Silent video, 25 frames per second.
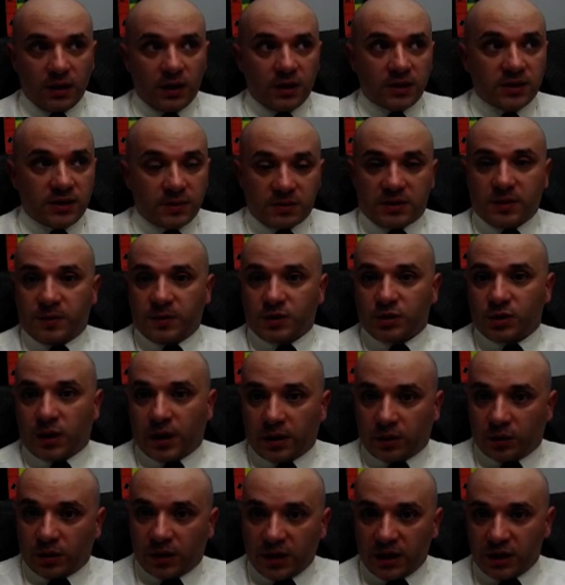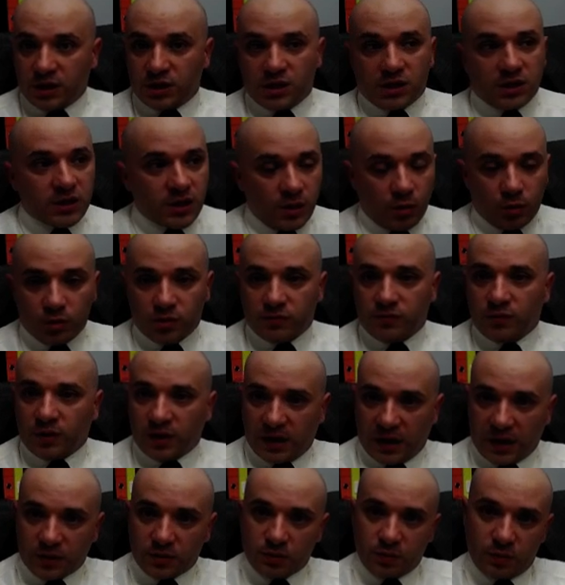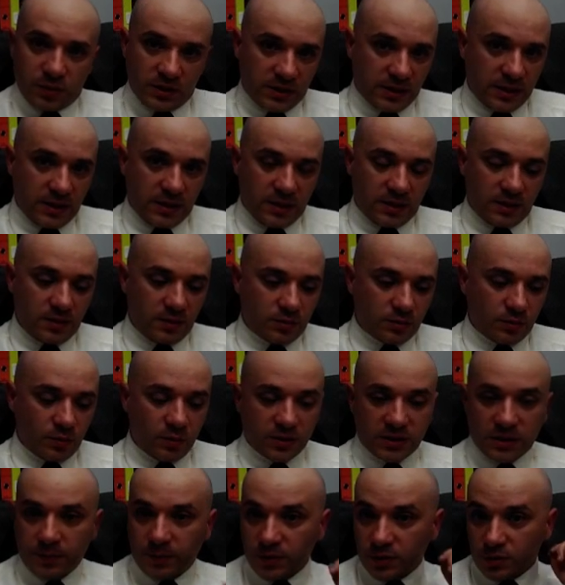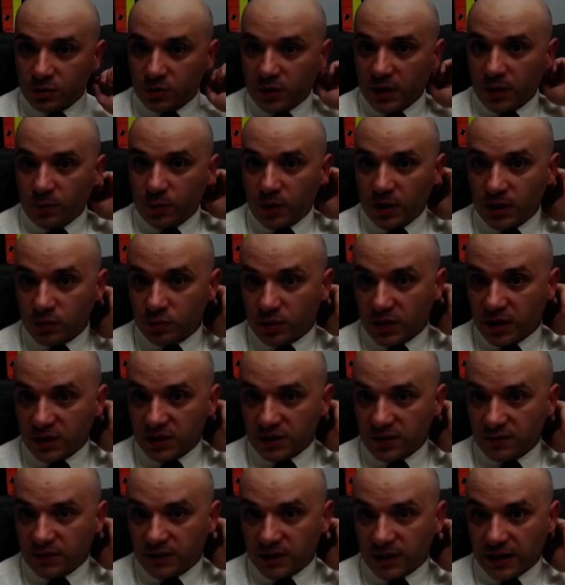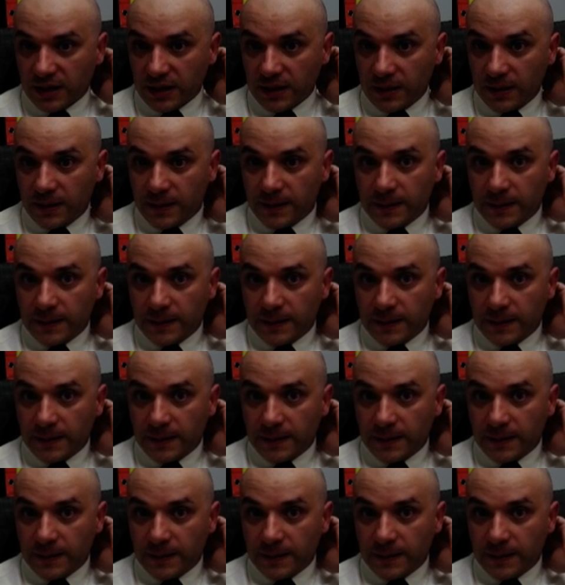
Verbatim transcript: Se questa persona non reagisce, lui sfogherà su questa, su questa persona poi la sua aggressività.